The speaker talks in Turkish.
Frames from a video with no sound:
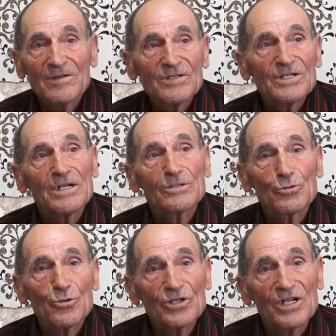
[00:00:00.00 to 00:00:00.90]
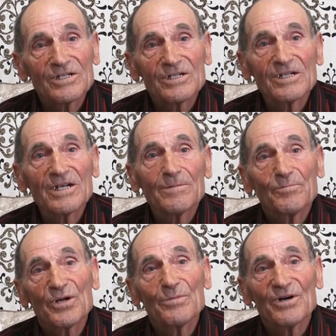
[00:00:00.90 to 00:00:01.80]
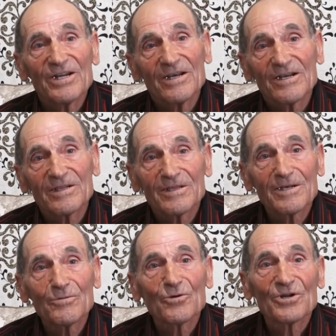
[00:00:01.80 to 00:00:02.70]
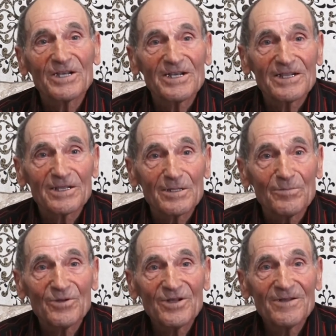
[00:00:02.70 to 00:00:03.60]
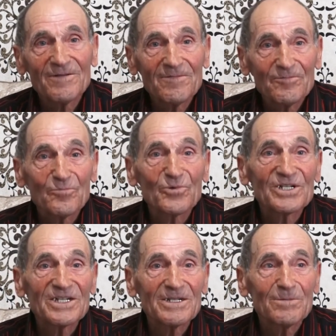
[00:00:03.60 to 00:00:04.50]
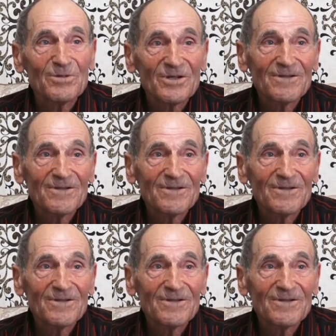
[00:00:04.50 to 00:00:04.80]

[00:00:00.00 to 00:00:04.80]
Şey, soyut açıldı, primariye gittik, oraya gittim. Buradaydım.